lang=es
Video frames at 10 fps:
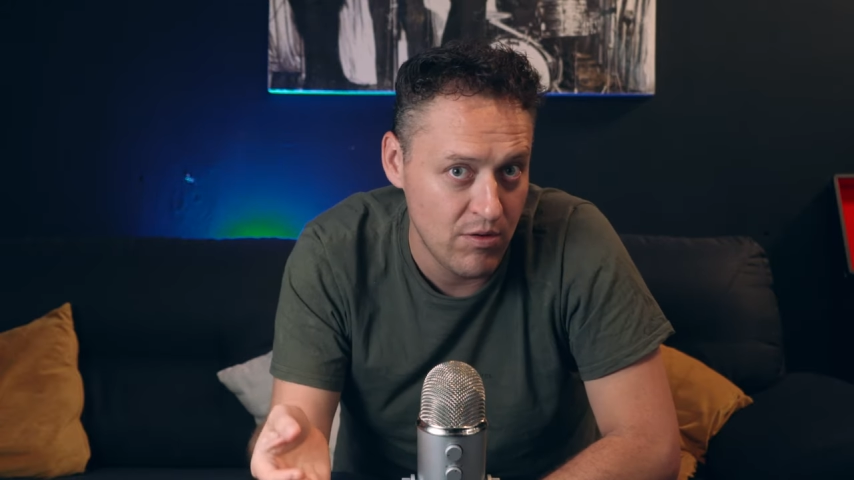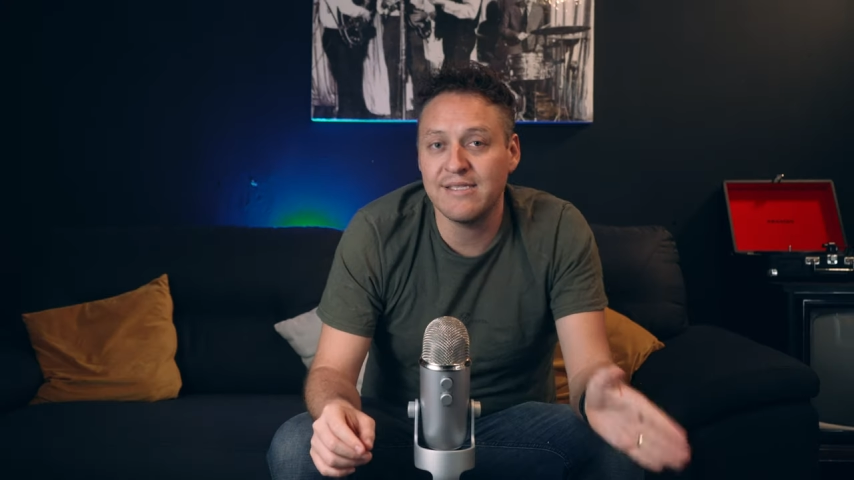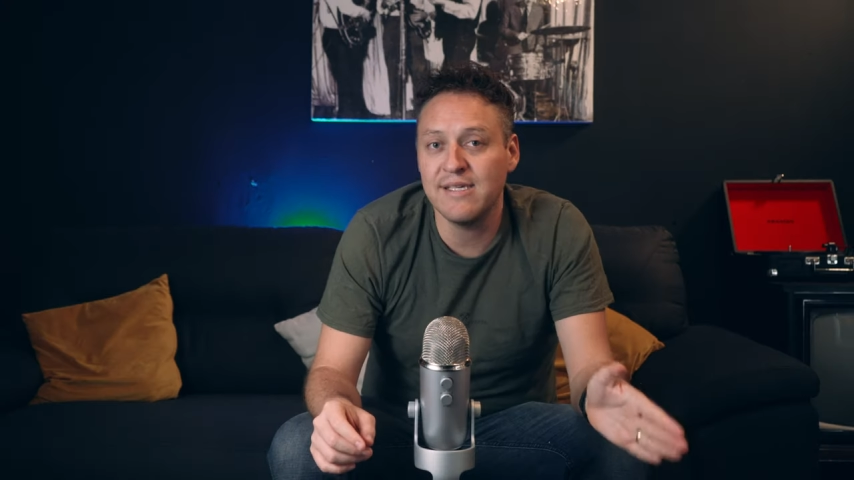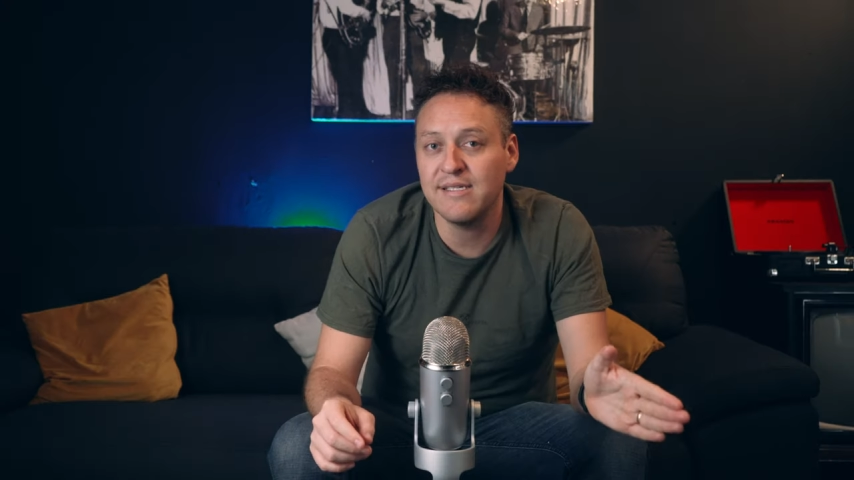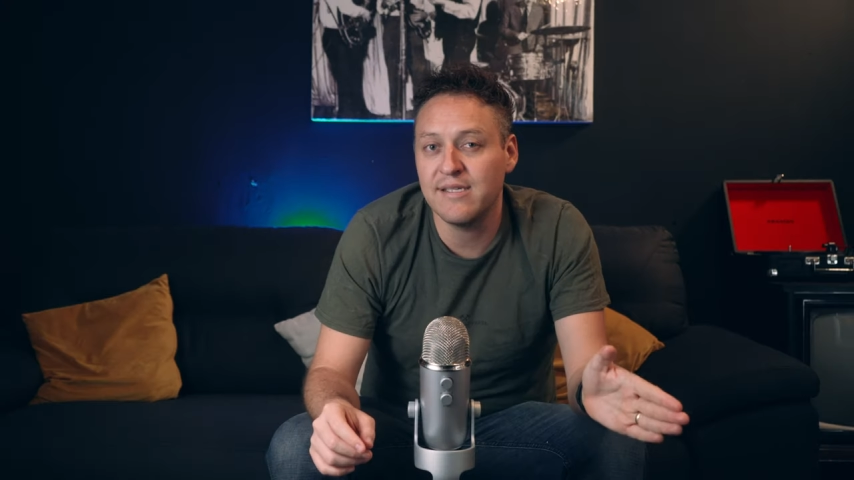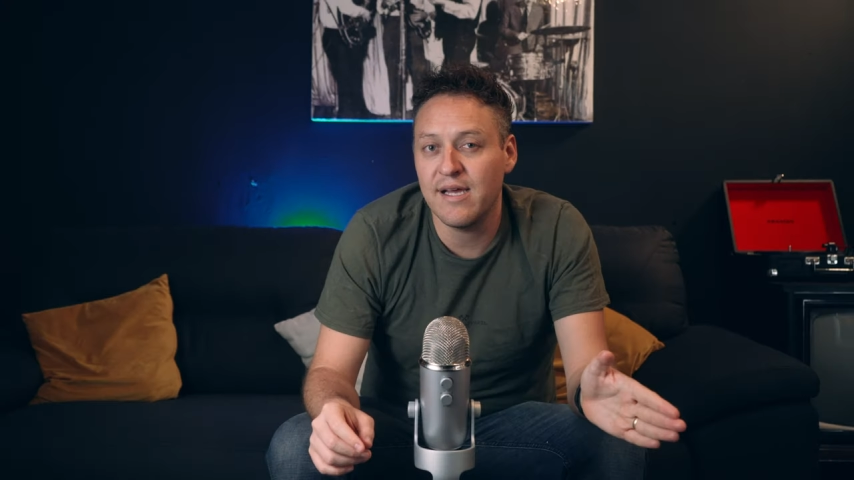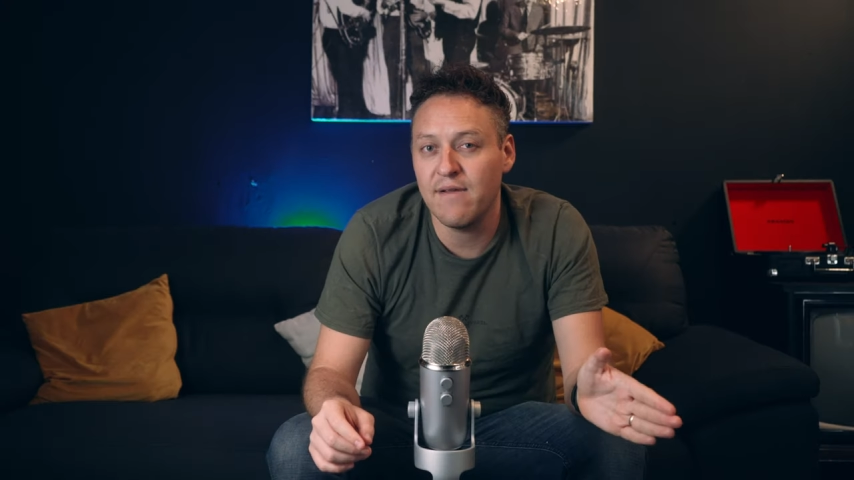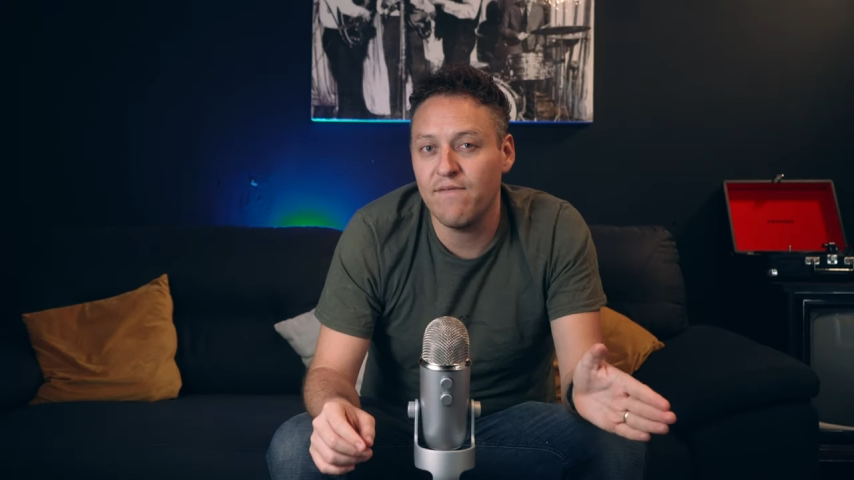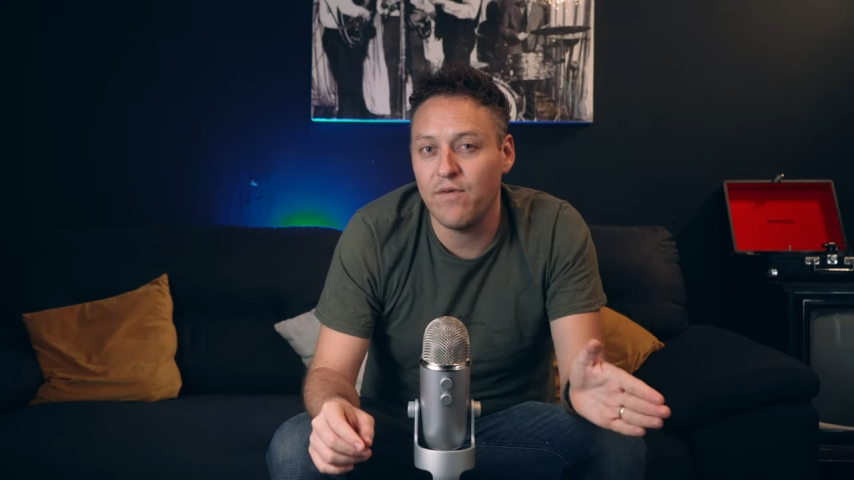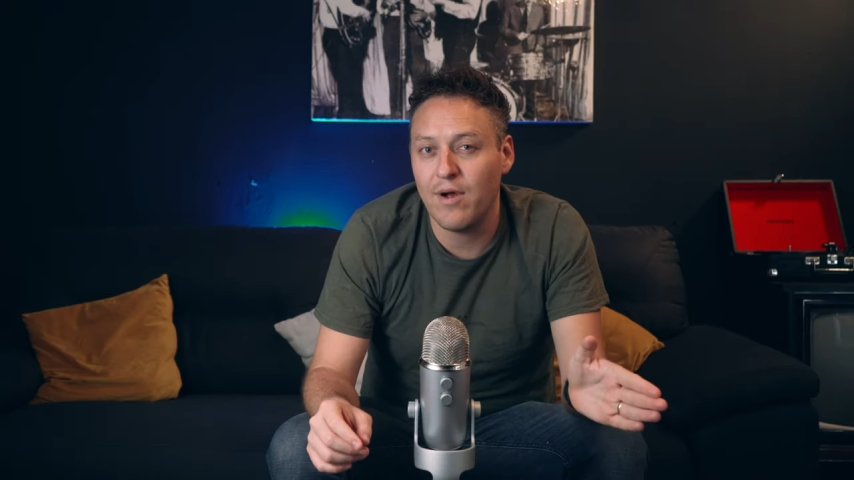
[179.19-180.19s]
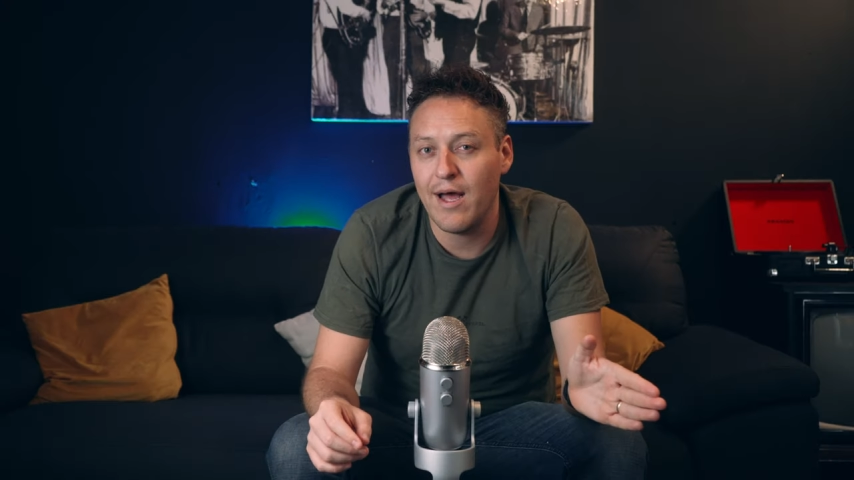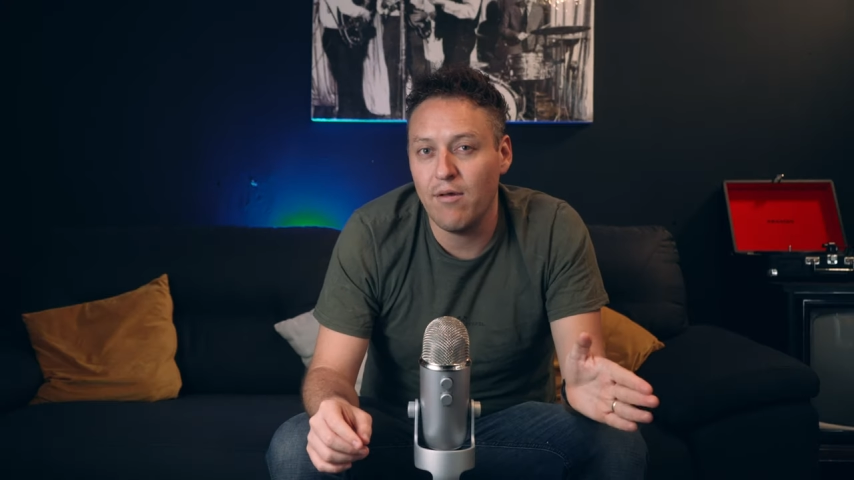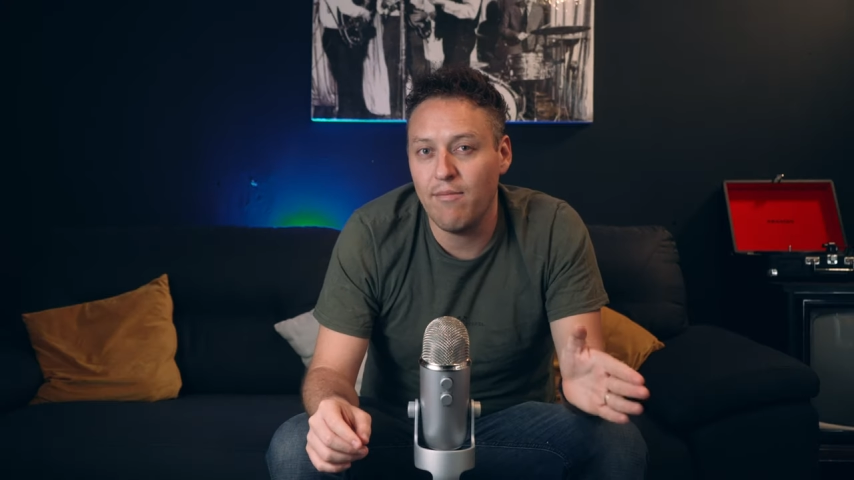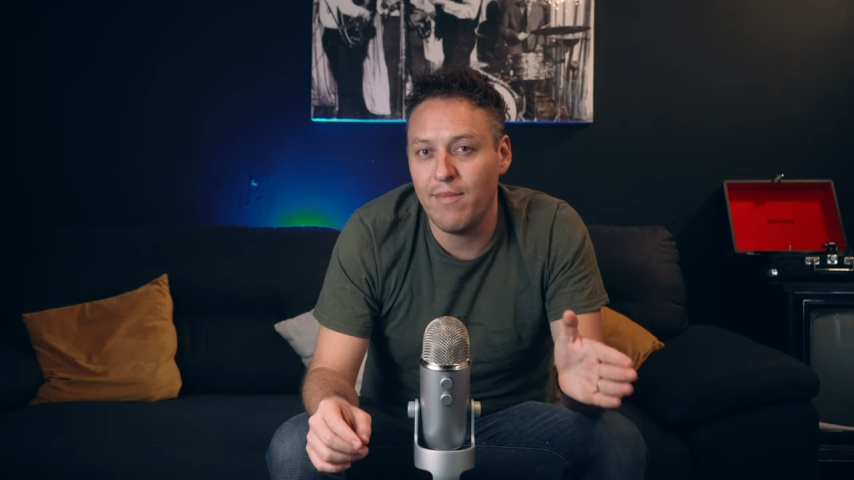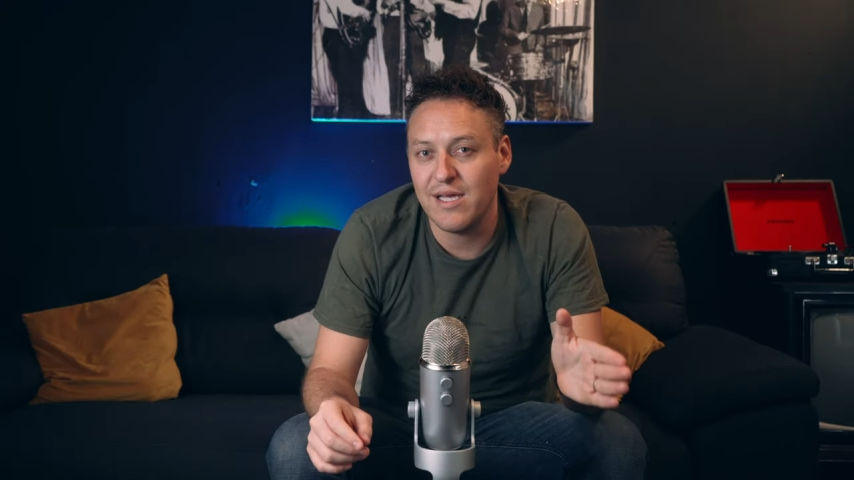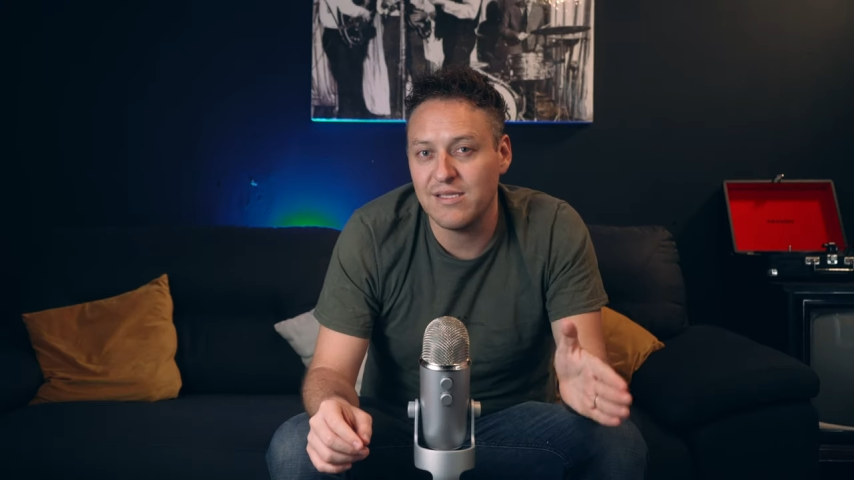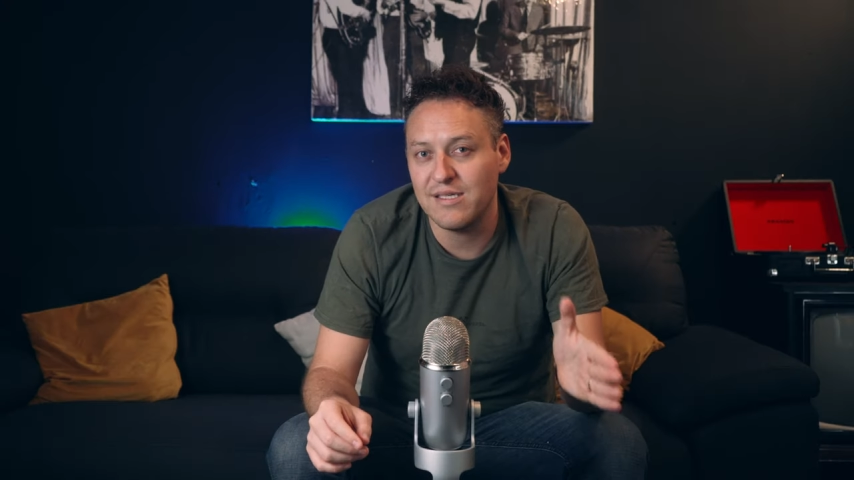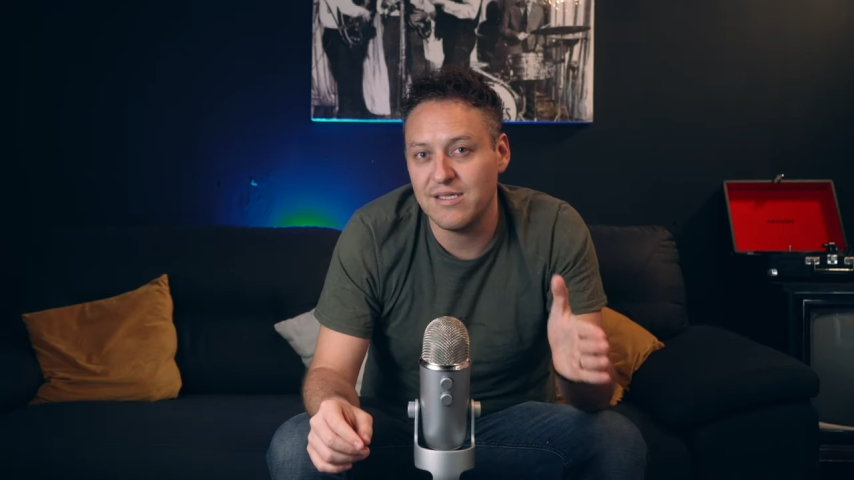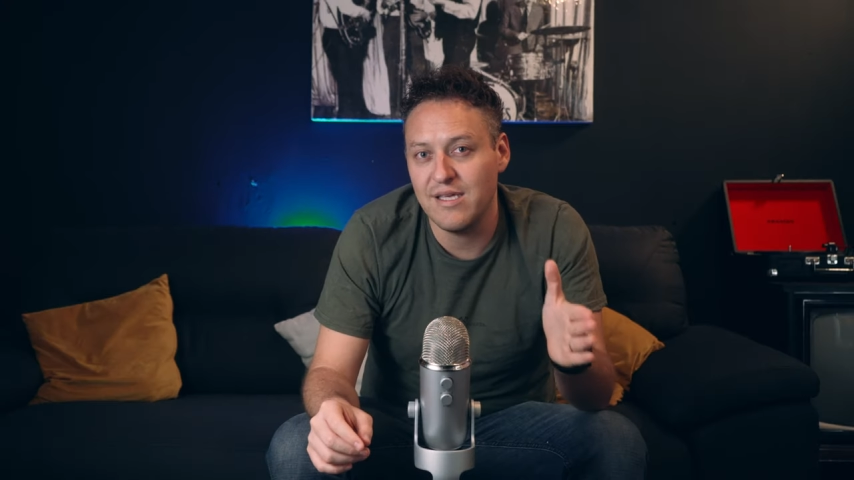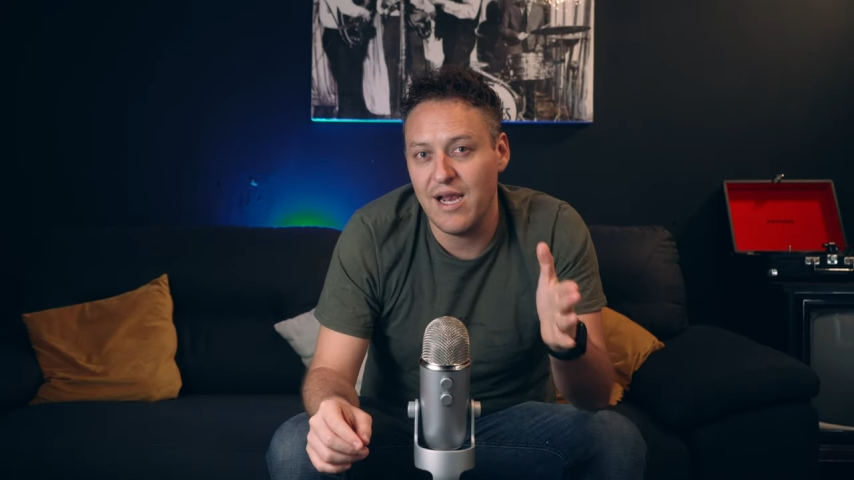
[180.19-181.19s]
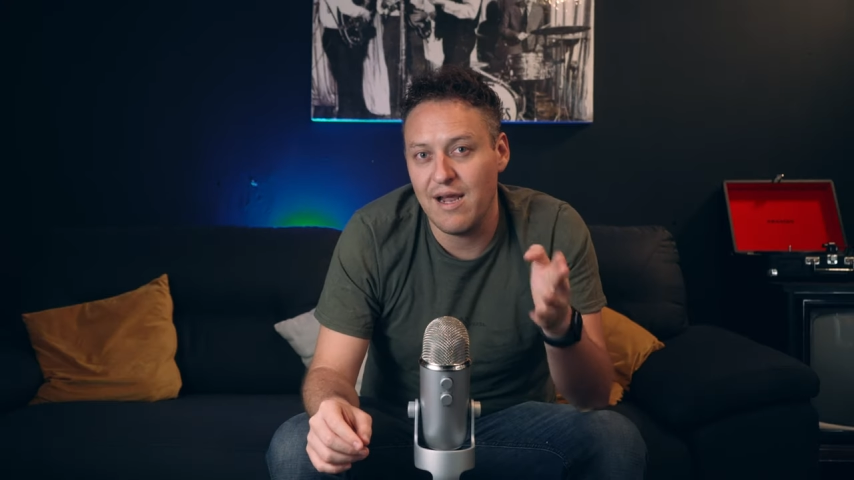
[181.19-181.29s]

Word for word: Vas a estar enfocado más hacia